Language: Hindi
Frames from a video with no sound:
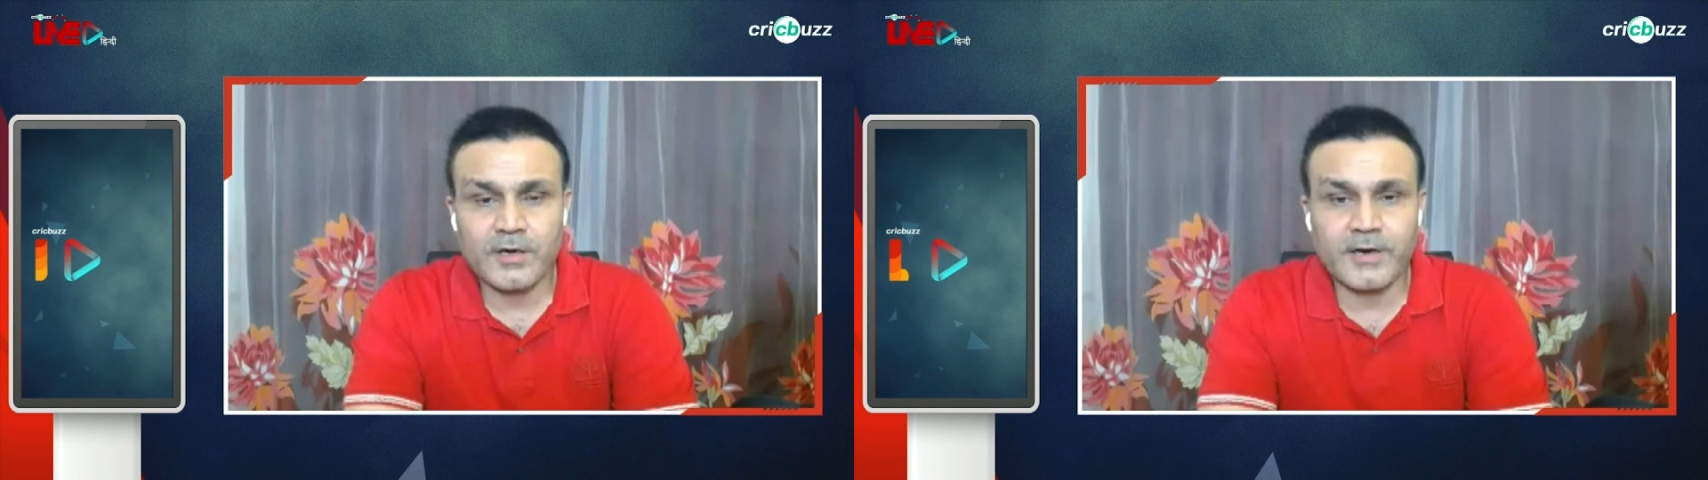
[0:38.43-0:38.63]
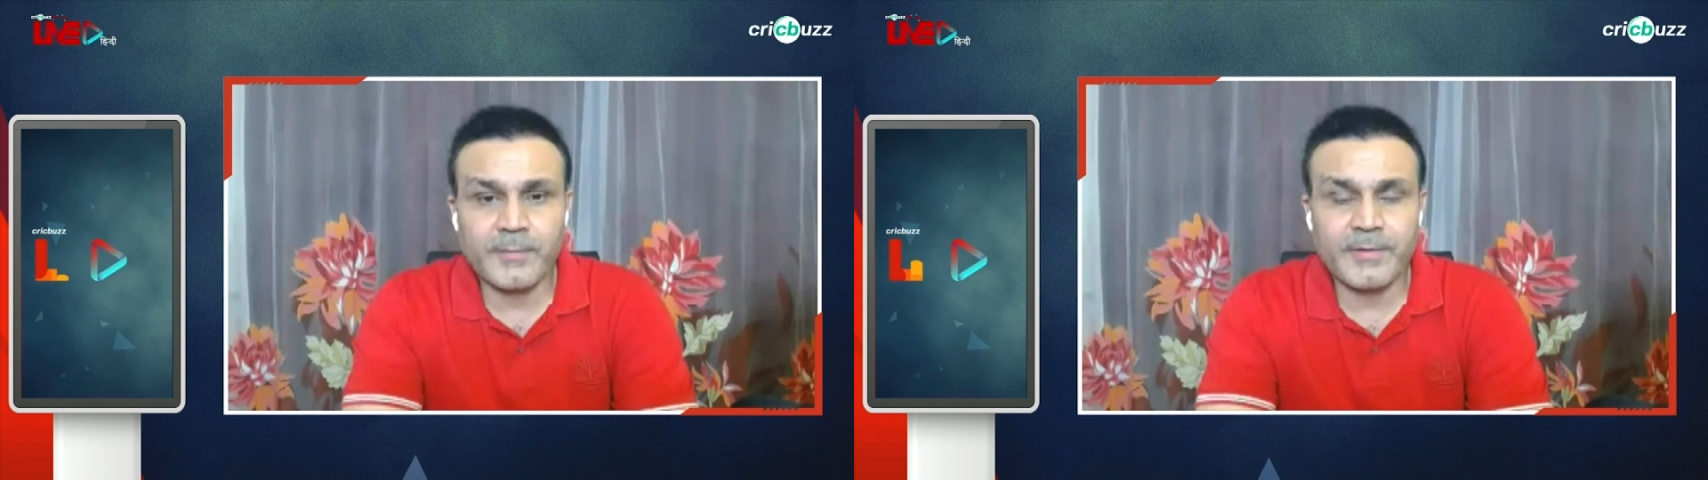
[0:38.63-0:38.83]

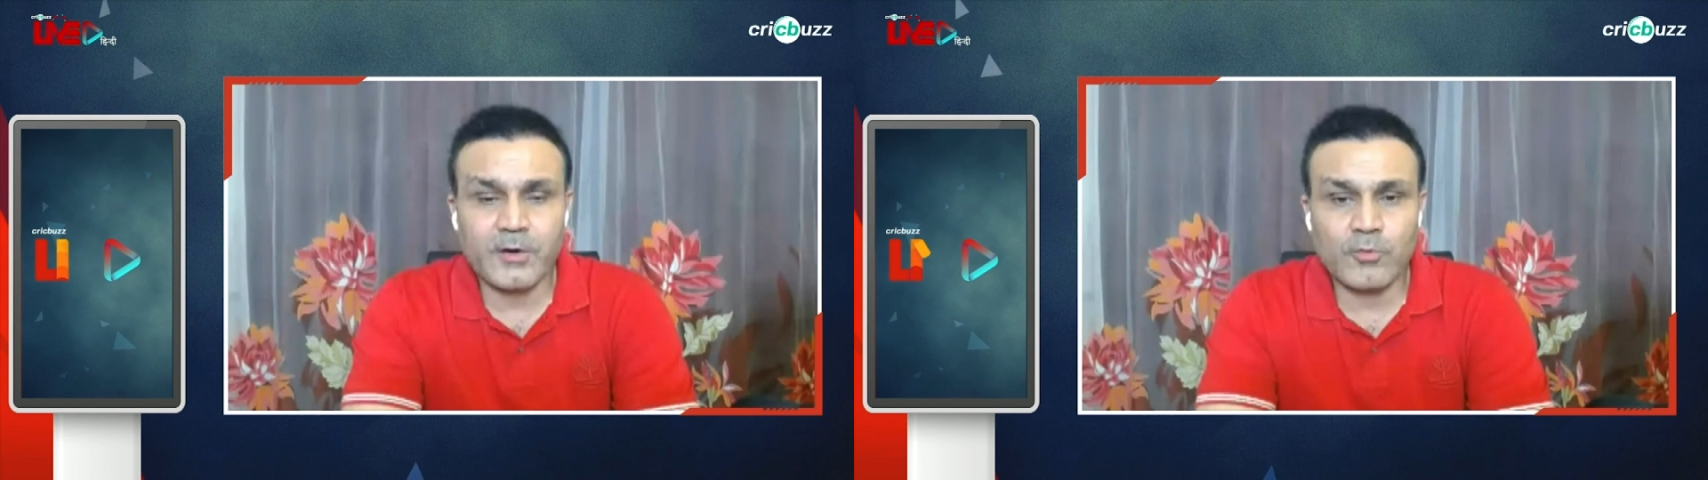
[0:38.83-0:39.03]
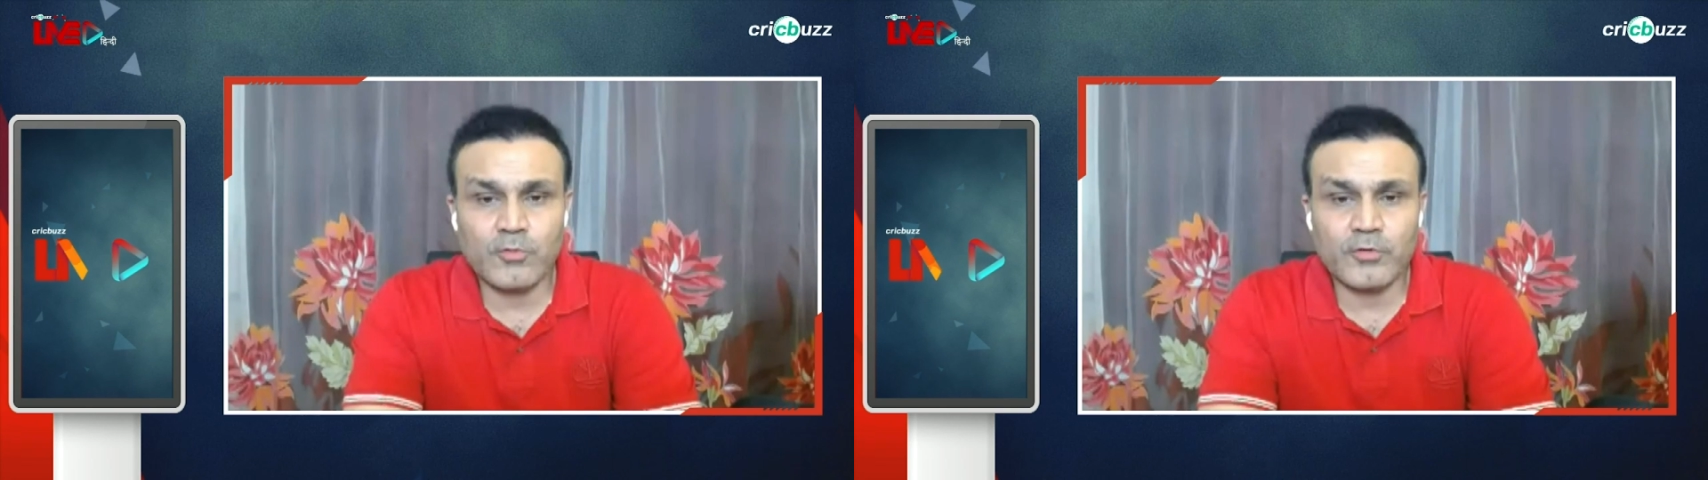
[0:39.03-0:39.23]
राणा
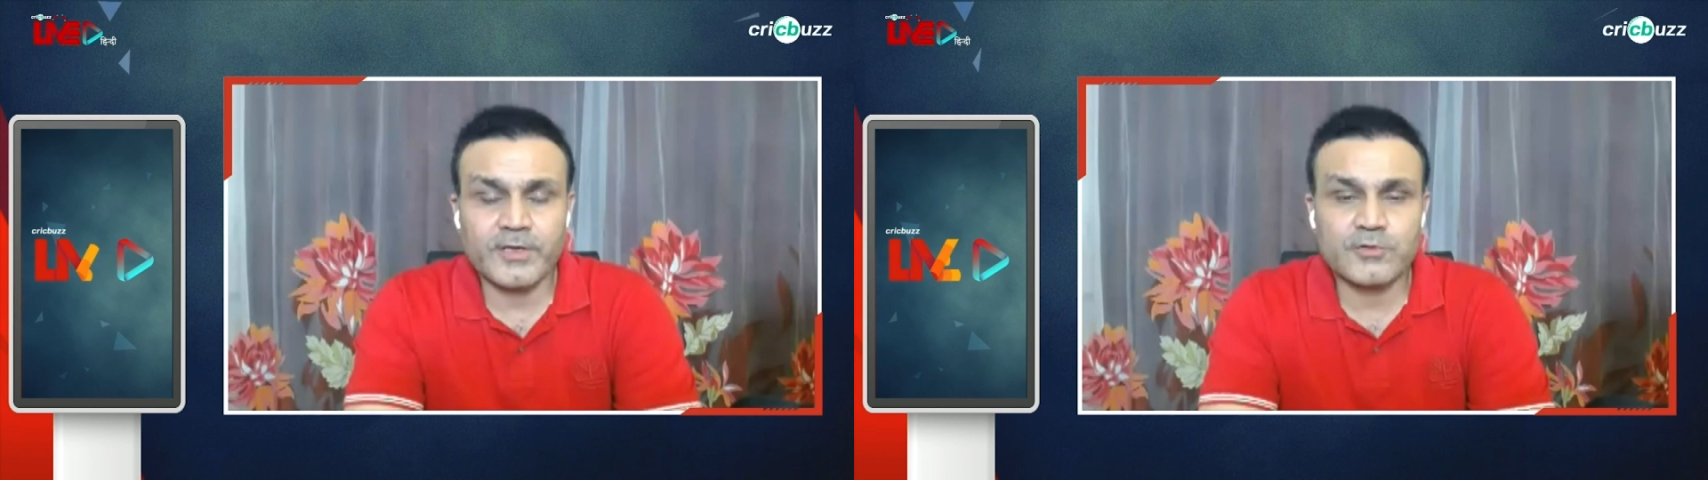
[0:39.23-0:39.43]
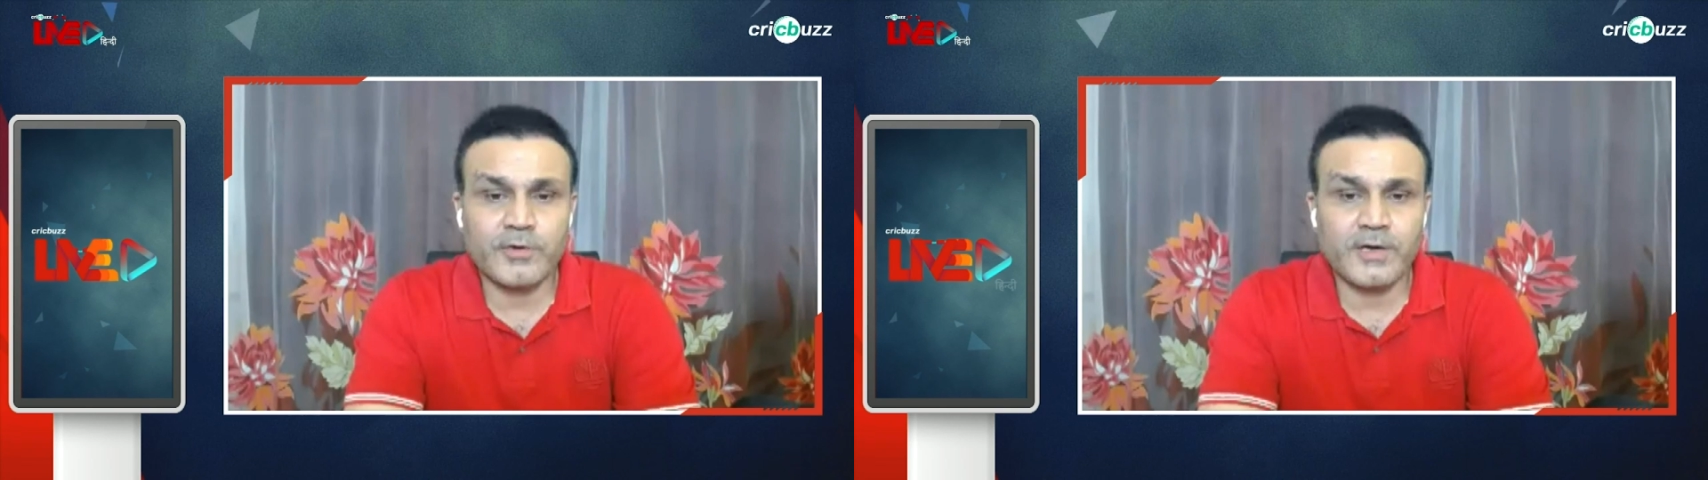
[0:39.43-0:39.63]
भी आउट हो
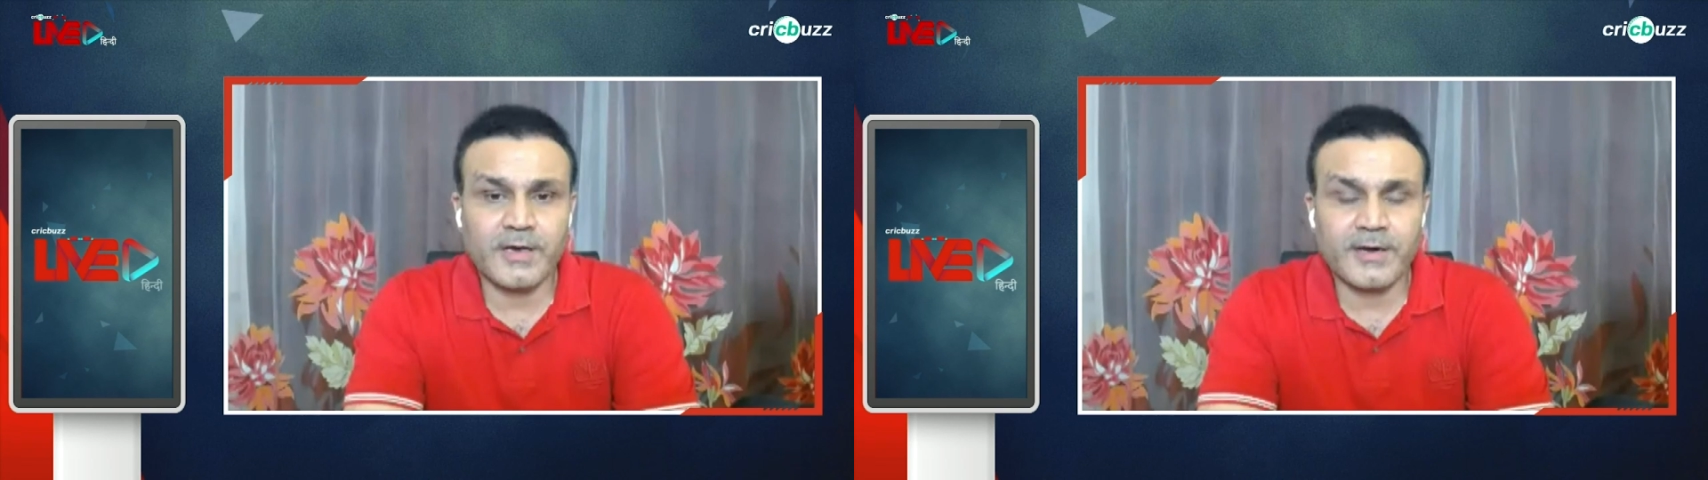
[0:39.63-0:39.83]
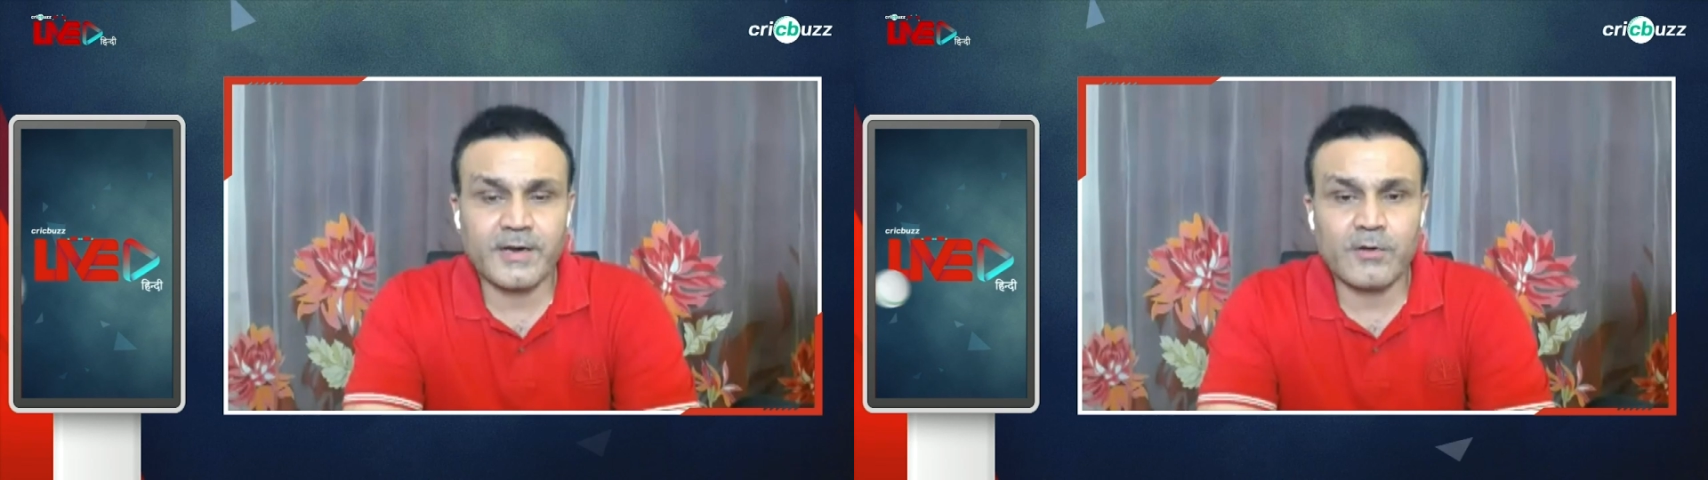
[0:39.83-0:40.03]
गए सुनील
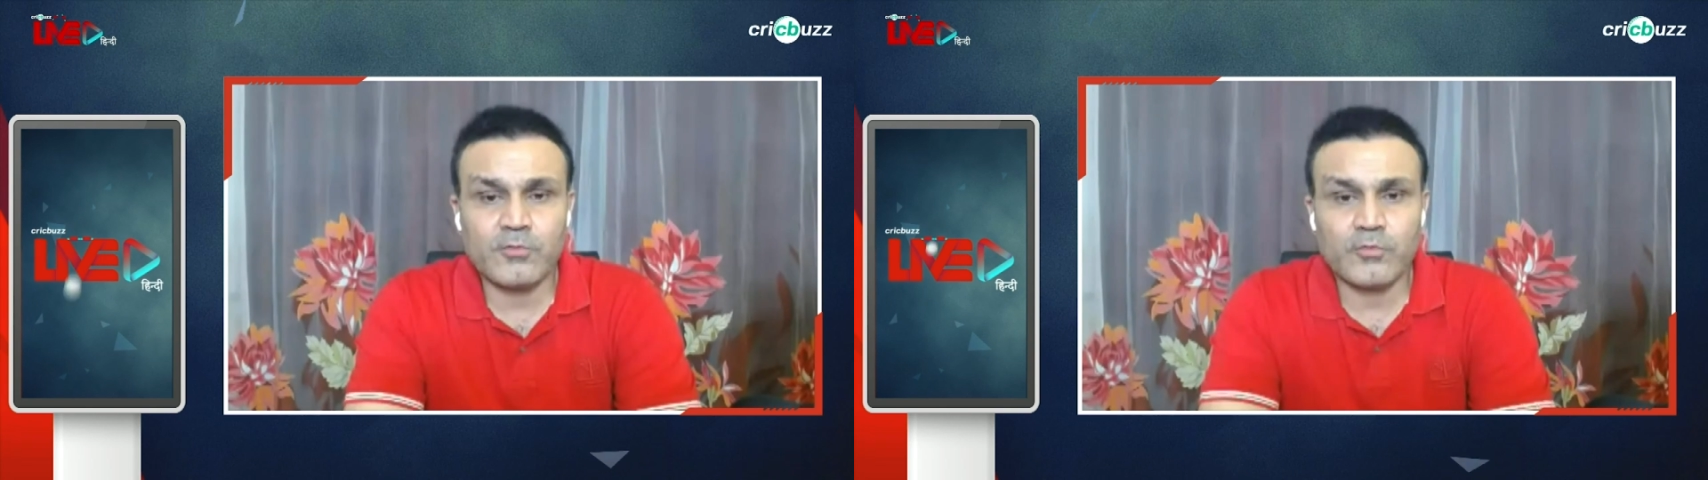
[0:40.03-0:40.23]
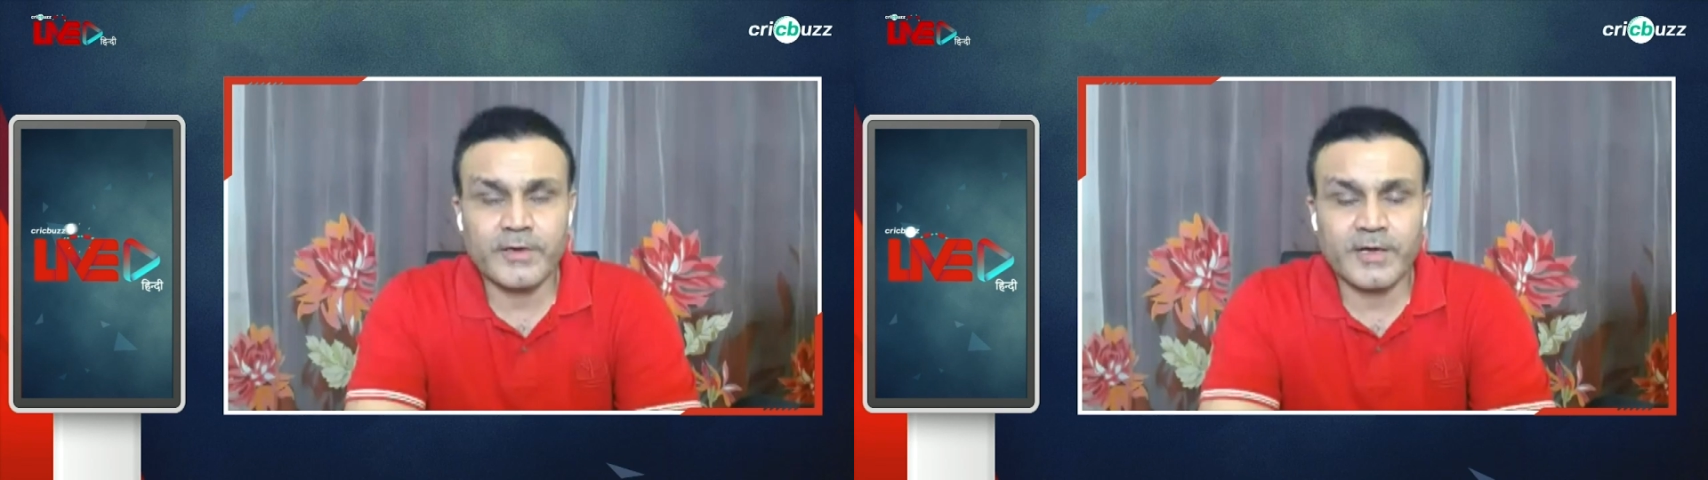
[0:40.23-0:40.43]
नारायण
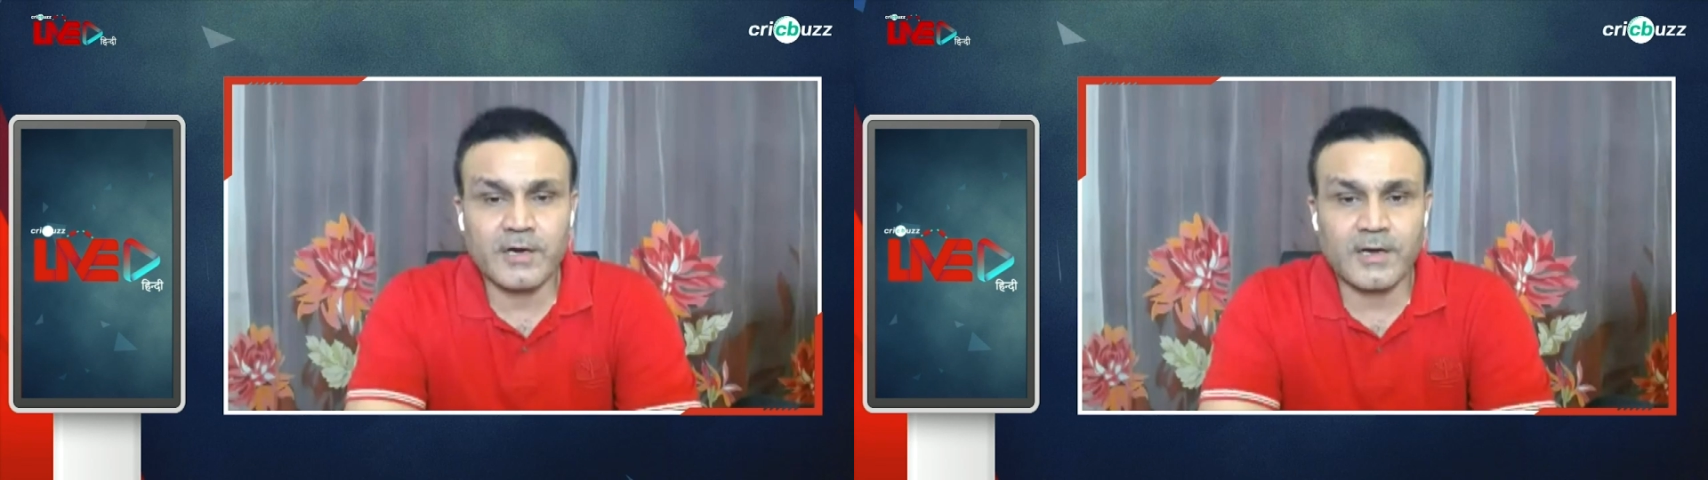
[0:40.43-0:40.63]
आउट हो गए